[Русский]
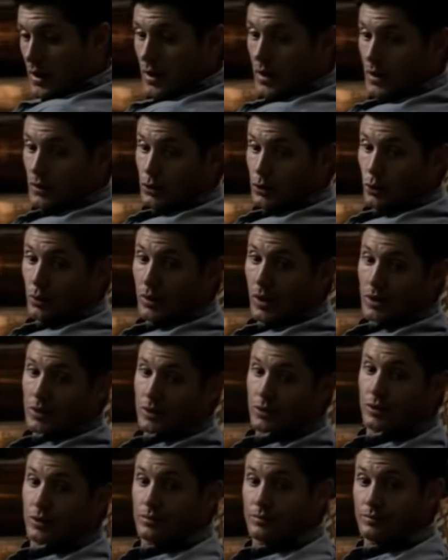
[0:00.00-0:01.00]
Эй,
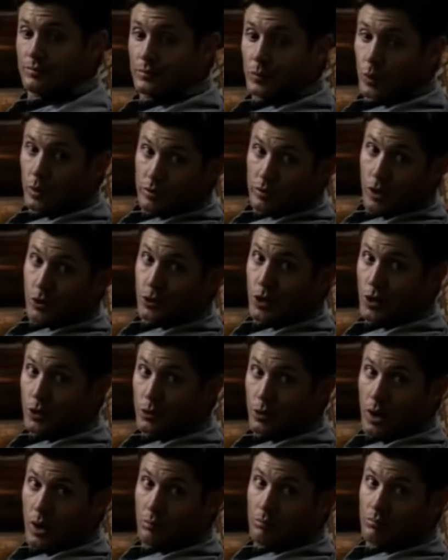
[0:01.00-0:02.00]
двуногий. У
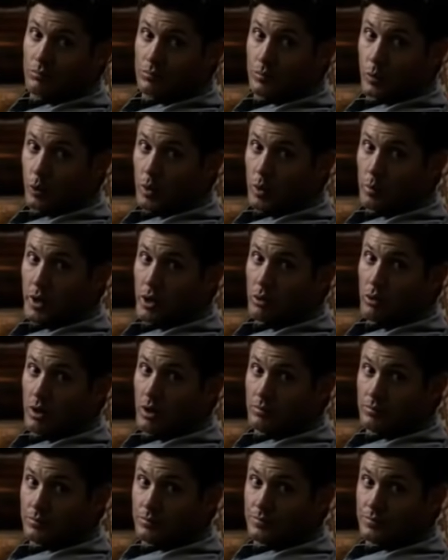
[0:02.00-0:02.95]
нас провизия кончилась.